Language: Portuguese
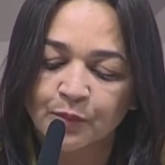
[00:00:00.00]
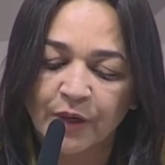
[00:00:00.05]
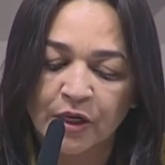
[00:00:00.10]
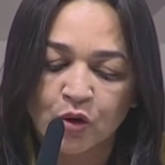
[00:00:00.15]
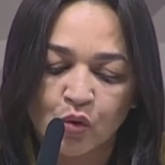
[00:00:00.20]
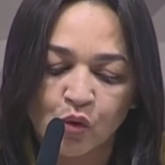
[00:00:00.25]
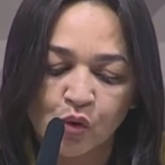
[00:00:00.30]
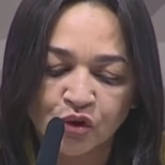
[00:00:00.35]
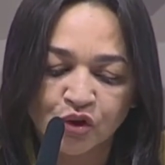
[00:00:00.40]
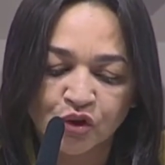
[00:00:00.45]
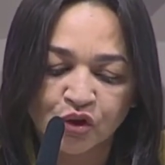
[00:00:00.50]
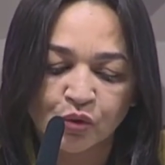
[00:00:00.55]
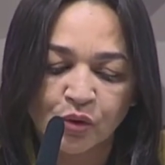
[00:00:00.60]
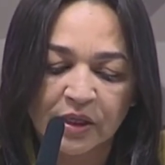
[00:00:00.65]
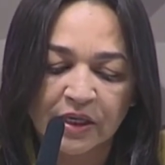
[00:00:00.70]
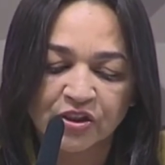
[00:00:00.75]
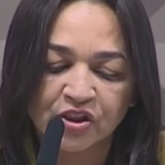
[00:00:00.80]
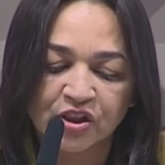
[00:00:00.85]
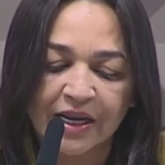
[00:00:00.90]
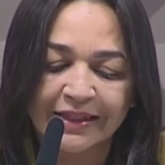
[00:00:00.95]
percurso
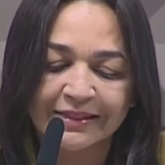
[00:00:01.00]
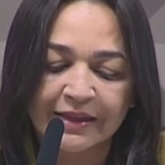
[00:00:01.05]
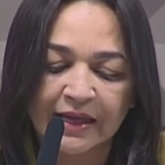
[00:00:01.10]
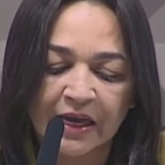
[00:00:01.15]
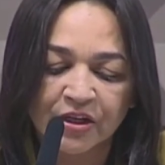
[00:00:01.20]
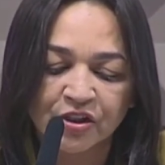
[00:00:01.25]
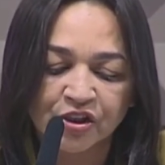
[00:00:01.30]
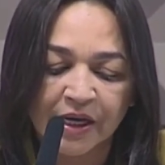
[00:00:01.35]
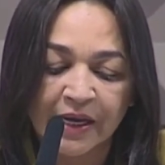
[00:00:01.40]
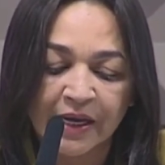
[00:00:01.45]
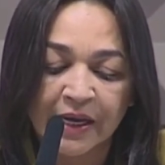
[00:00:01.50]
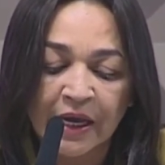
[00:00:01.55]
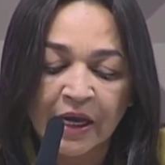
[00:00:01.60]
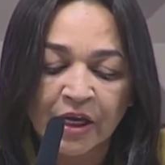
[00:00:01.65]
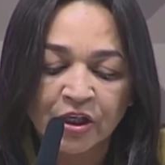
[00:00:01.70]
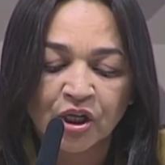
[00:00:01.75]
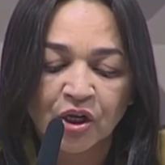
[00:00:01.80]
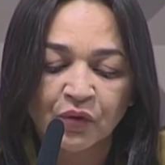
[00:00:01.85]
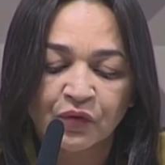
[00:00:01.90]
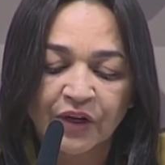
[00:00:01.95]
e estratégia
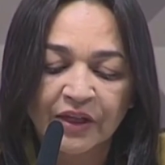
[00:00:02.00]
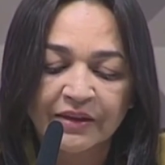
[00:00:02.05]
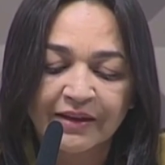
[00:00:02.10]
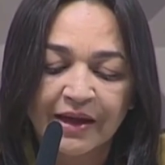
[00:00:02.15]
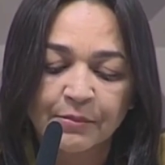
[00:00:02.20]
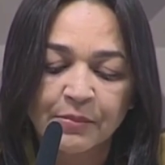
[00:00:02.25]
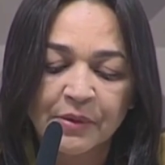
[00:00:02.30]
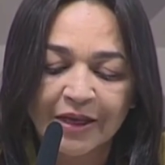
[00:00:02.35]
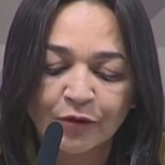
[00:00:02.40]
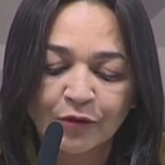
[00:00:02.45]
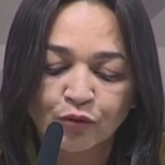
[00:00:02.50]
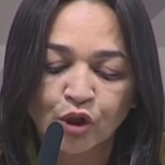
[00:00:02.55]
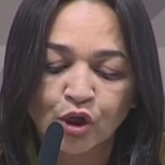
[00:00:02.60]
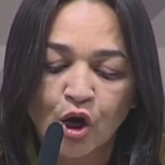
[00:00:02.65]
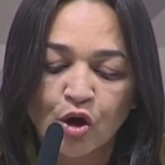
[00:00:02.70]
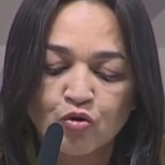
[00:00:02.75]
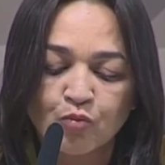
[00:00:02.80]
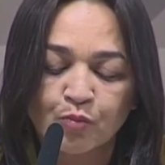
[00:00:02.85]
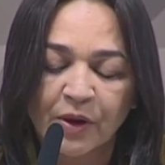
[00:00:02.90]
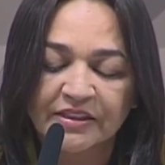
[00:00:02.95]
de enfrentamento e
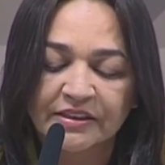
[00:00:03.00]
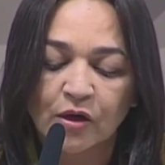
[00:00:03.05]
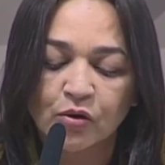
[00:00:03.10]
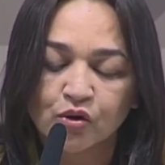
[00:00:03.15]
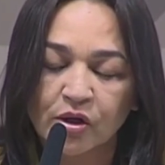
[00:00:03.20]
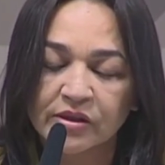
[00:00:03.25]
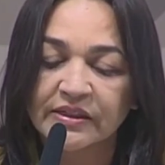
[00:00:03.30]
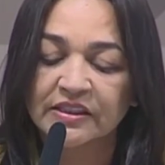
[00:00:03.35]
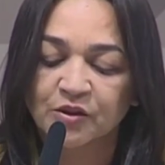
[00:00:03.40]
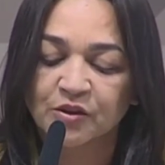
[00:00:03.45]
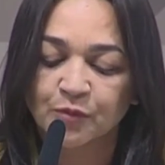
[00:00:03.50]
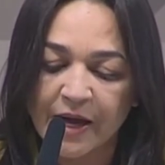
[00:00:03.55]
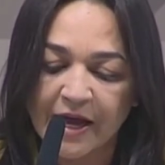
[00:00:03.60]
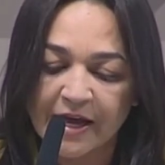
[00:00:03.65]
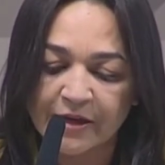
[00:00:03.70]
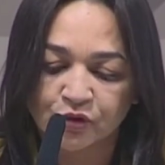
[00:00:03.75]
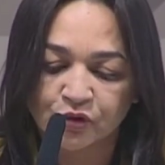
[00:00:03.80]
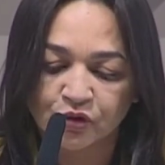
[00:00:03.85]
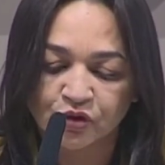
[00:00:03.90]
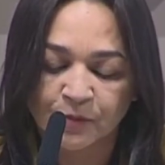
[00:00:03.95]
ocupação dos
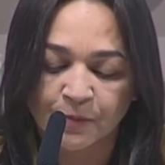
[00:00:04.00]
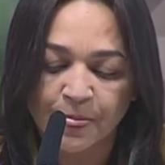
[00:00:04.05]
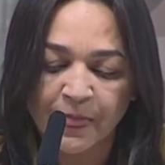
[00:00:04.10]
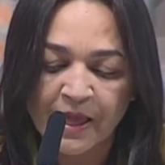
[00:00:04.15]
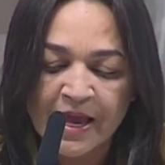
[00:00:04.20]
espaços.